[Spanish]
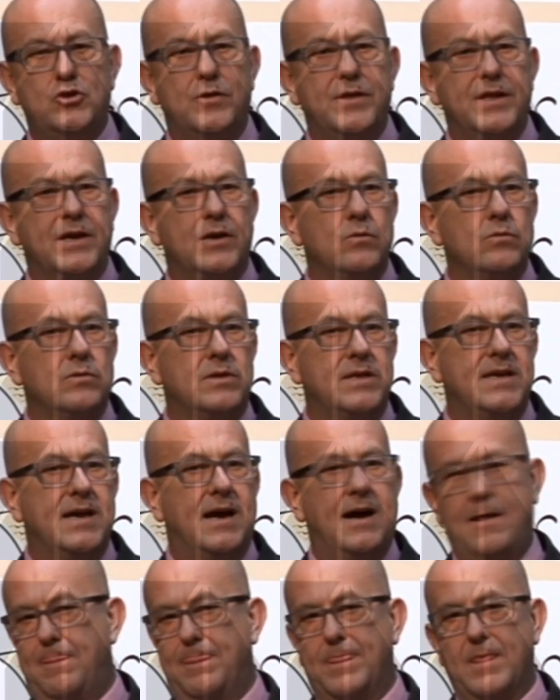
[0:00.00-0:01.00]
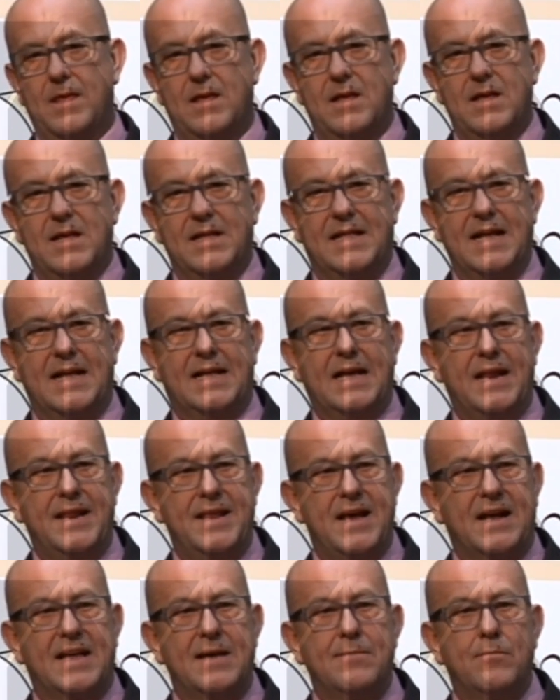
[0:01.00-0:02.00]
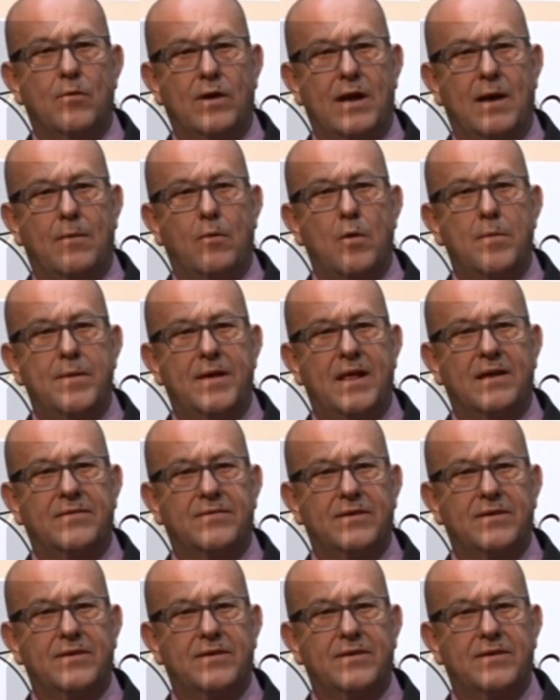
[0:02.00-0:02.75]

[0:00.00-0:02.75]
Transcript: dije un día que quería que Mora volviera